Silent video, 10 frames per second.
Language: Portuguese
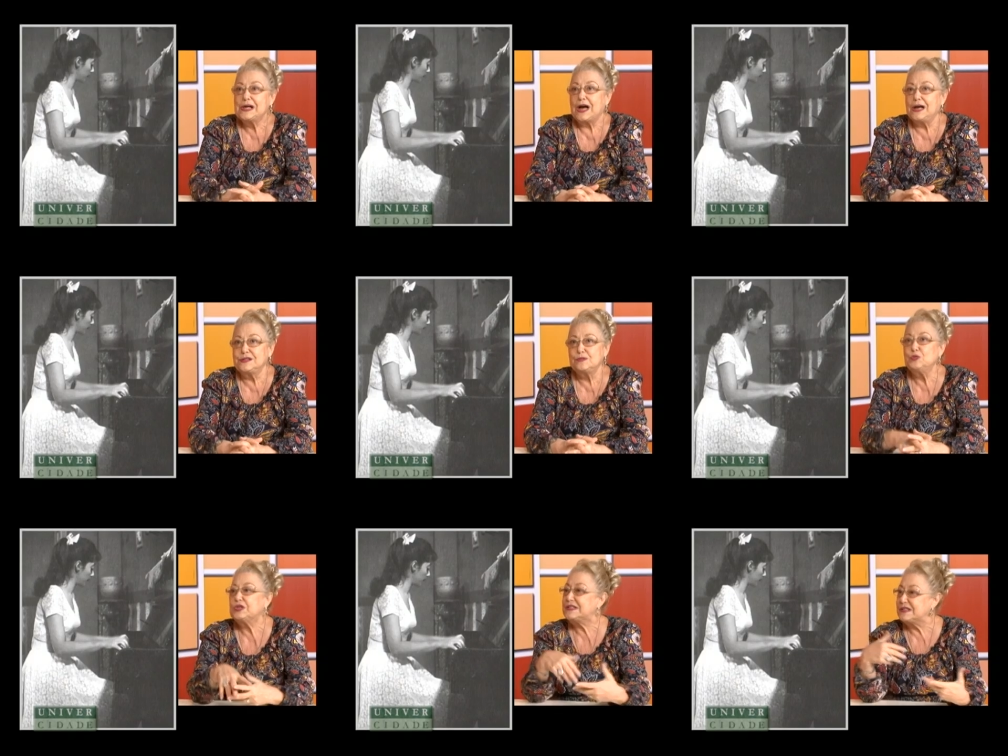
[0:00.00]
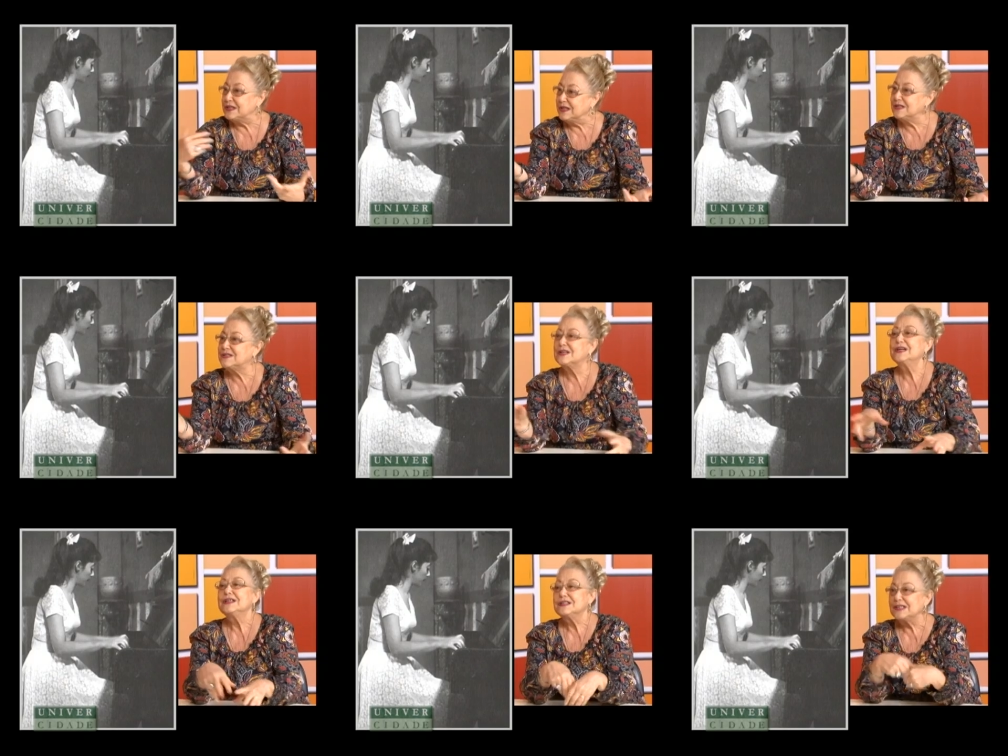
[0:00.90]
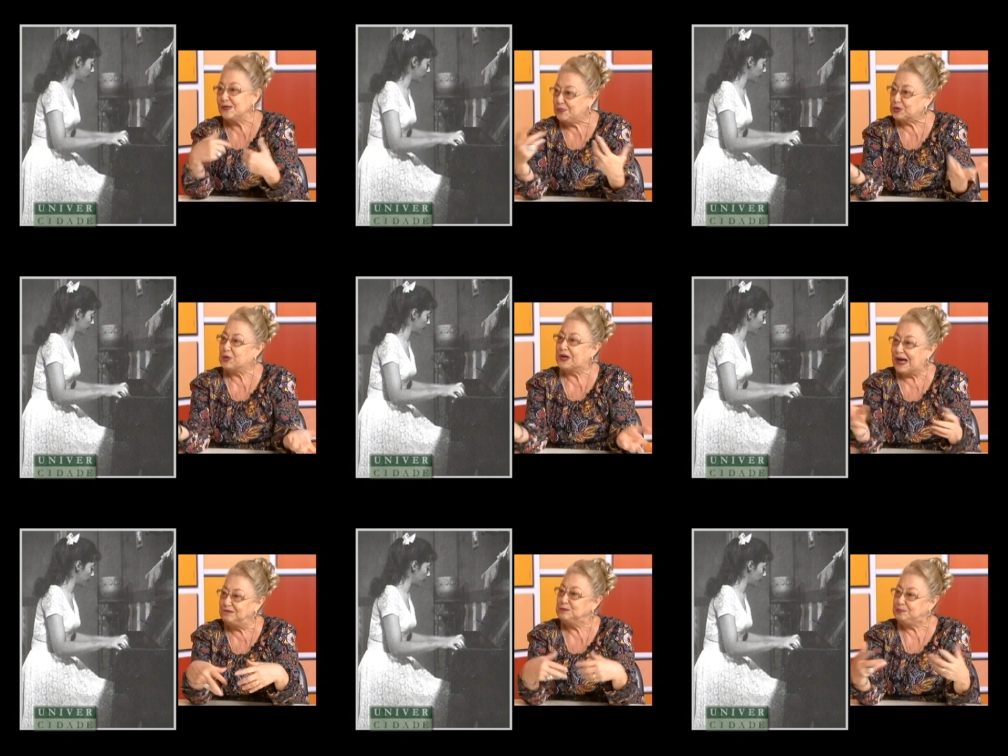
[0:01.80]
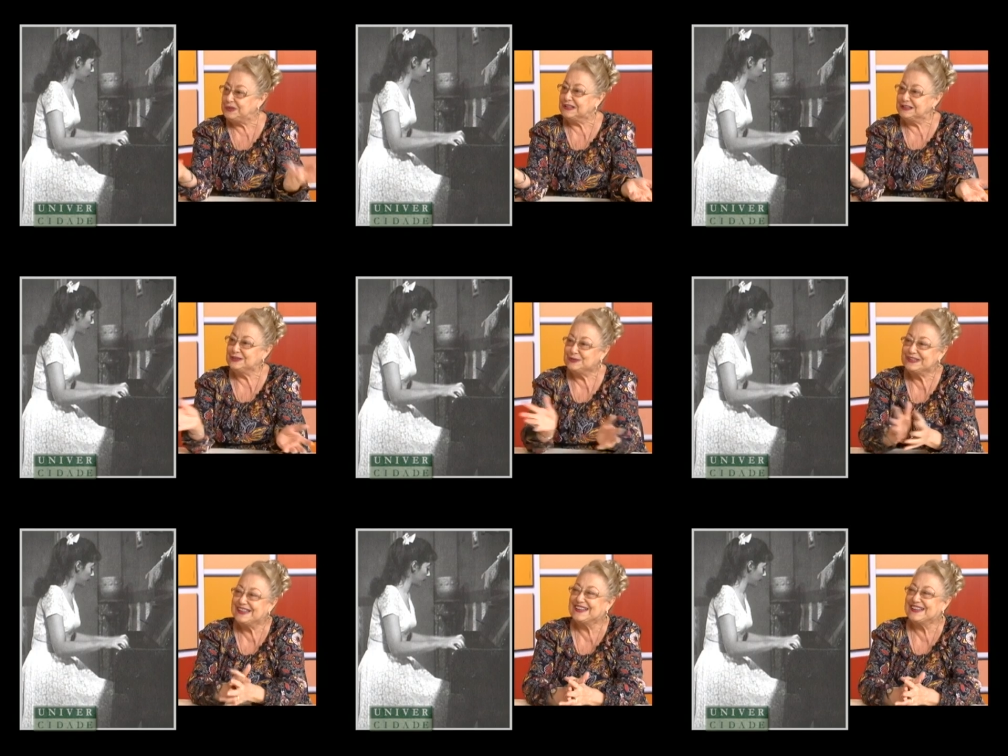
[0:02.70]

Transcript: as mocinhas sempre tocavam piano, né?